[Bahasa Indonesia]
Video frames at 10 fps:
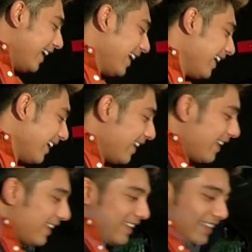Tinggal main
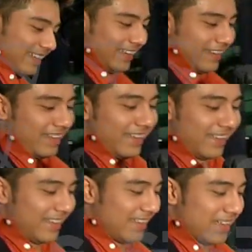aja nih. Iya.
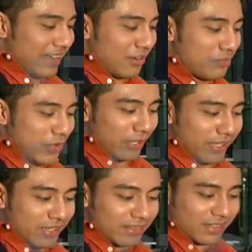Aku baru
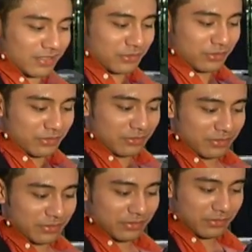inget ternyata aku
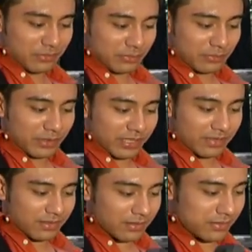
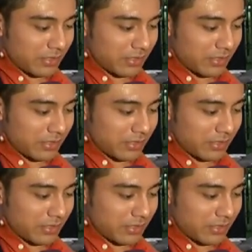beli Tapi